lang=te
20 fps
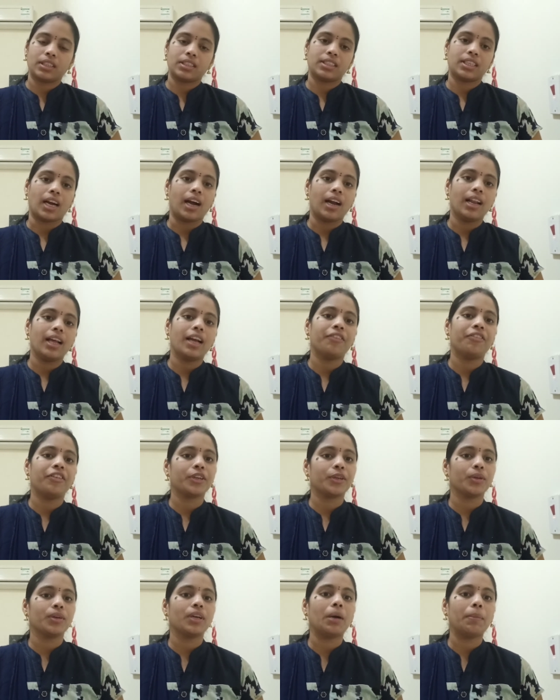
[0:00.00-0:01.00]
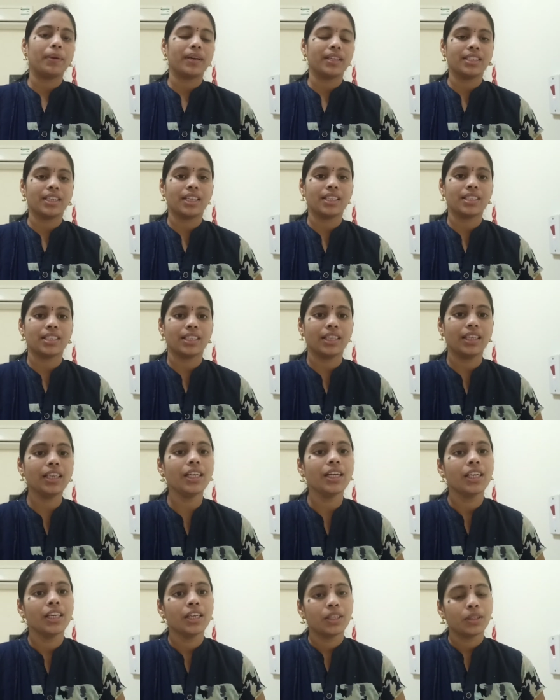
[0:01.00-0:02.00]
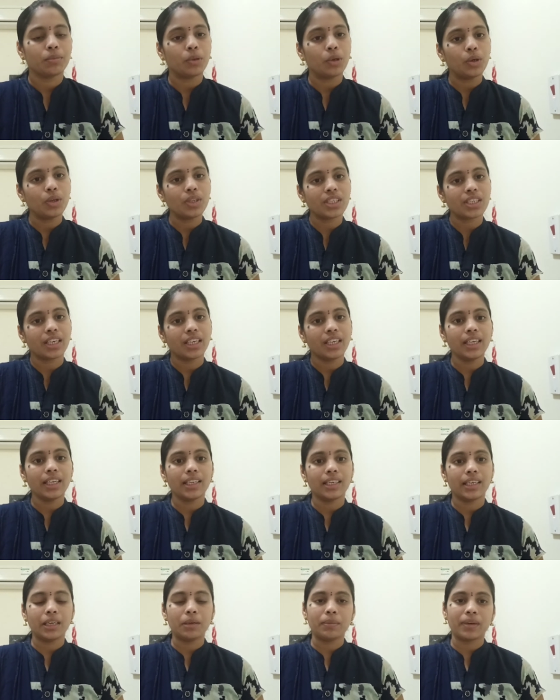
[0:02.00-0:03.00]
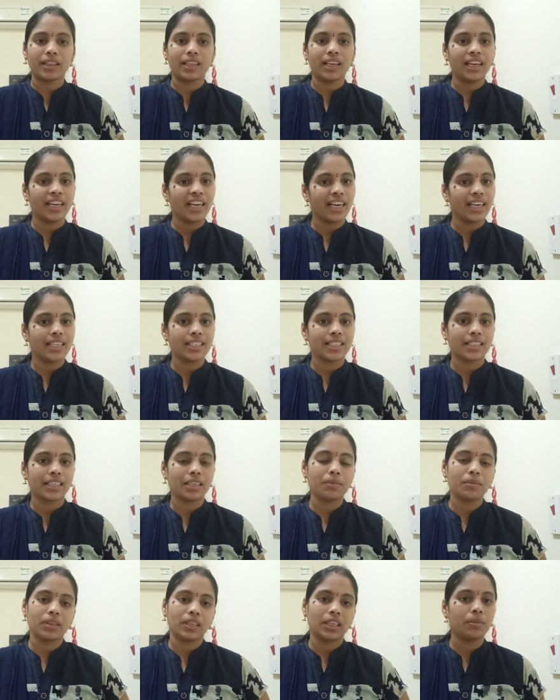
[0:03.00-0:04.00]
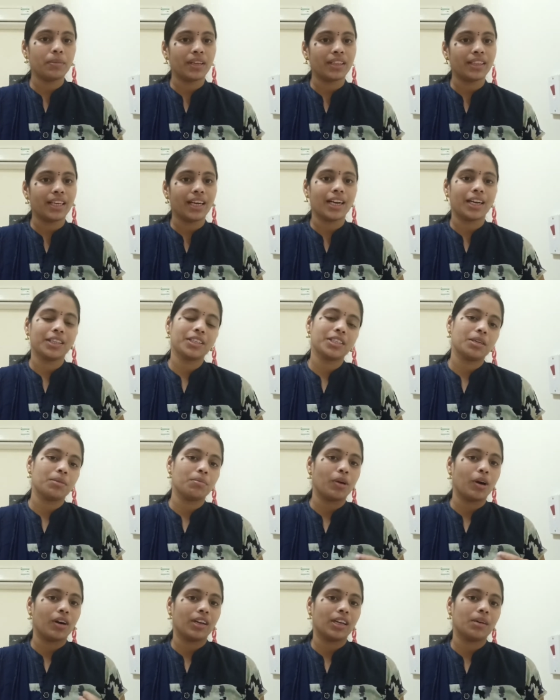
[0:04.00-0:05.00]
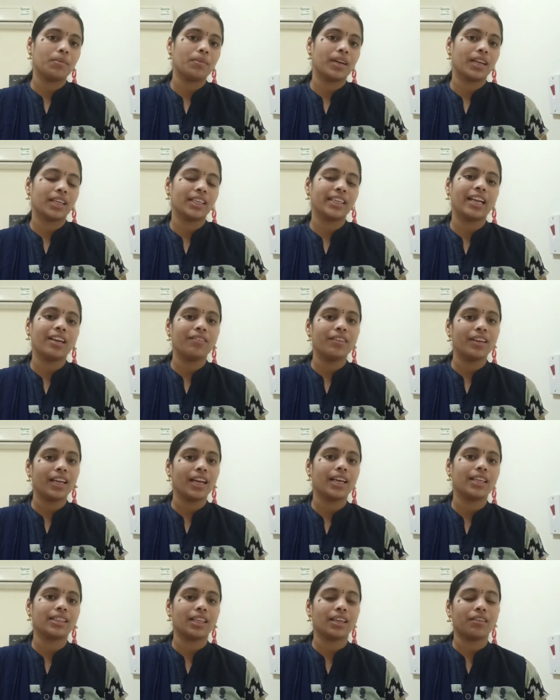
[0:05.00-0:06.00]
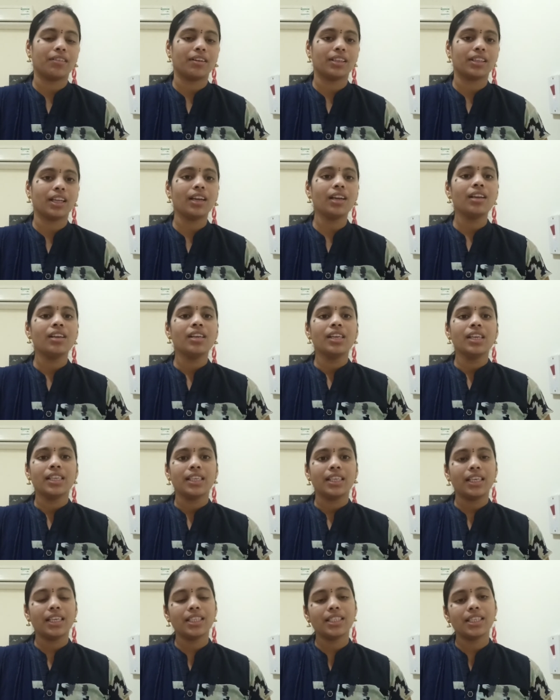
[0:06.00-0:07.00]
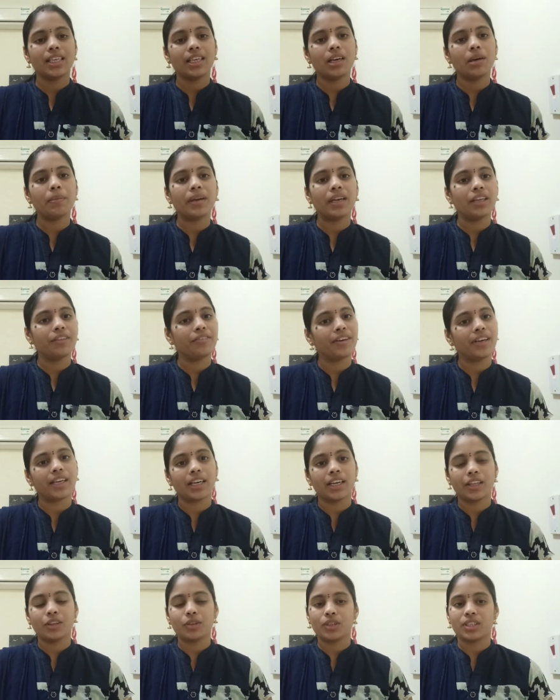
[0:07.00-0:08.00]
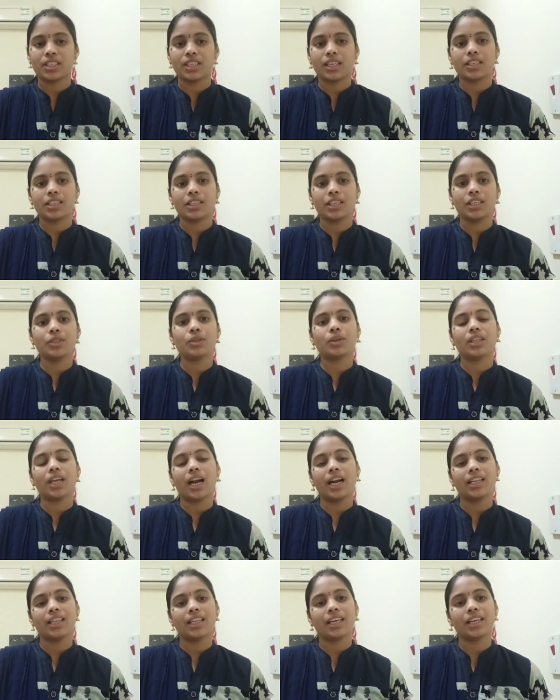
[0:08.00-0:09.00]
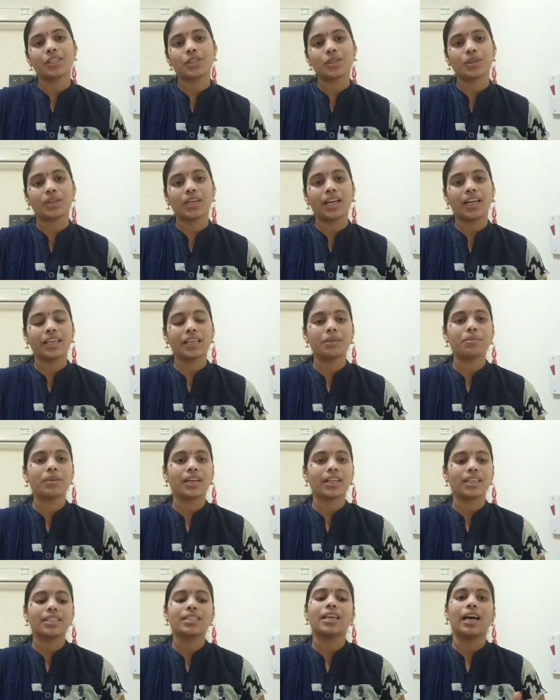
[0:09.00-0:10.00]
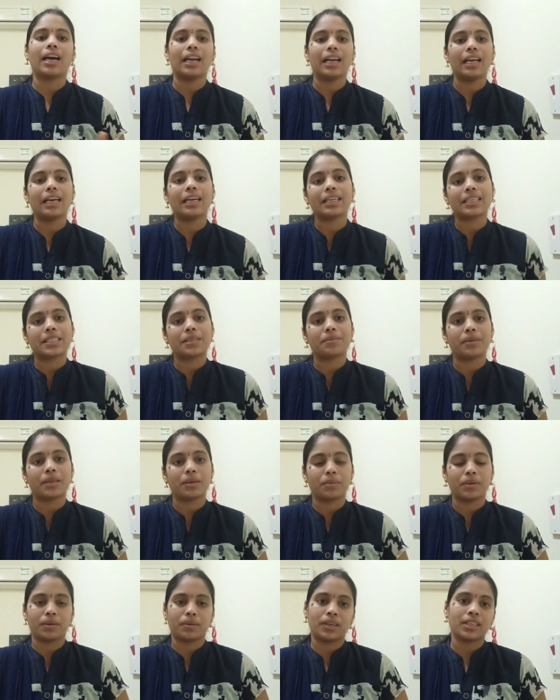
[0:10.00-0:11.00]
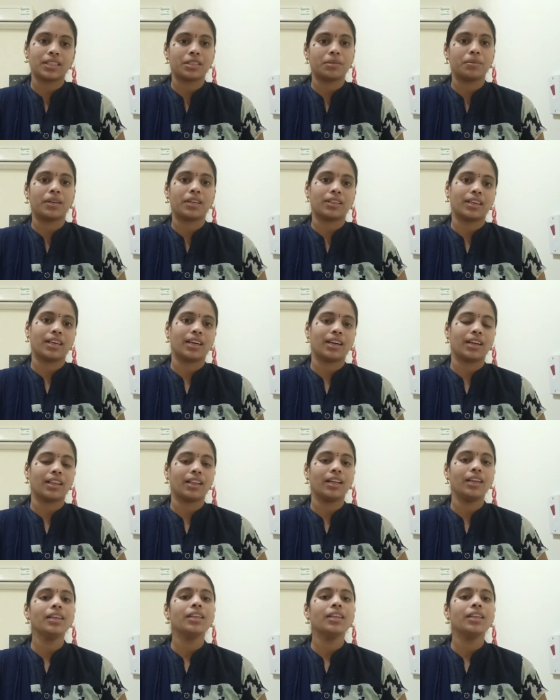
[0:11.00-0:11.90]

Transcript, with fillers: చాలా ఎఫెక్టివ్గా పనిచేస్తుంది మోస్ట్లీ ఈ మధ్య లేడీస్కి ఈ మధ్య కాదు అసలు మామూలుగా మనకి డెలివరీ అయిన తర్వాత ఈజీగా బెల్లీ ఫ్యాట్ అనేది వచ్చేస్తుంది సో దాన్ని తగ్గించుకోవడానికి మనం చాలా కష్టపడ కష్టపడుతున్నాం కదా